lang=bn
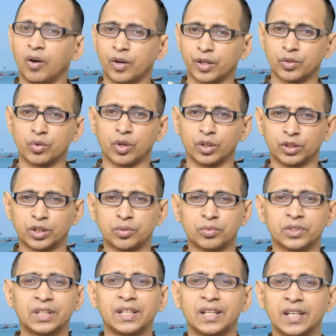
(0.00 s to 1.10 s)
অনেকগুলো অর্থের
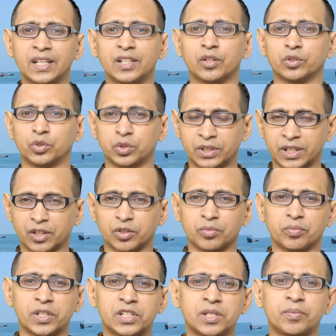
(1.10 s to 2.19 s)
মধ্যে এই অর্থটি এখন
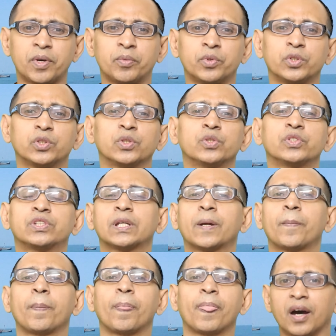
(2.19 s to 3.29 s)
বেশি ব্যবহৃত হচ্ছে
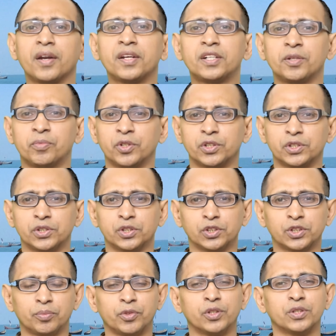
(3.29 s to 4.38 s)
আরেকটি পরিচিত
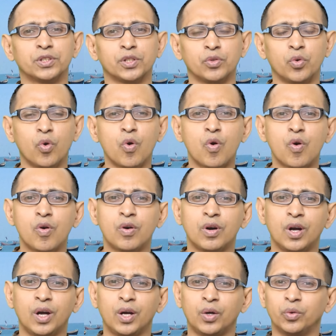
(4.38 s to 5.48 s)
শব্দ হচ্ছে গো
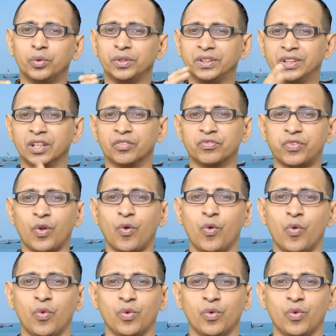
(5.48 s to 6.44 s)
উইথ দ্য ফ্লো